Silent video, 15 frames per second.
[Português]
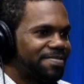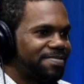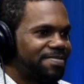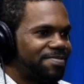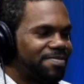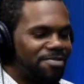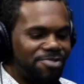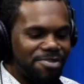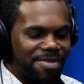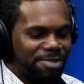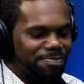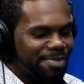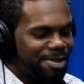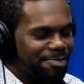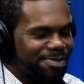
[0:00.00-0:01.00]
Provavelmente
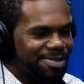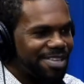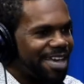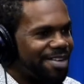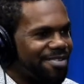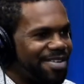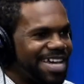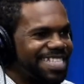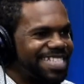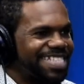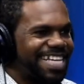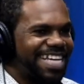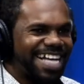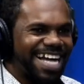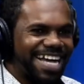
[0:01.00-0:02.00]
primeiro eu preciso reconhecer,
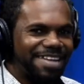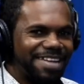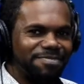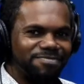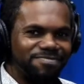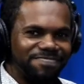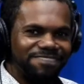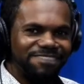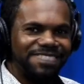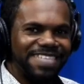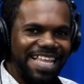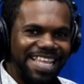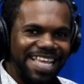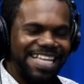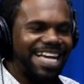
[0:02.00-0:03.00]
cara. Tá
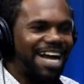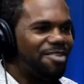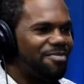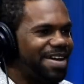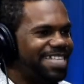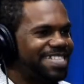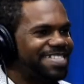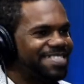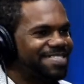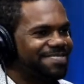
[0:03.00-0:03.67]
legal, mas.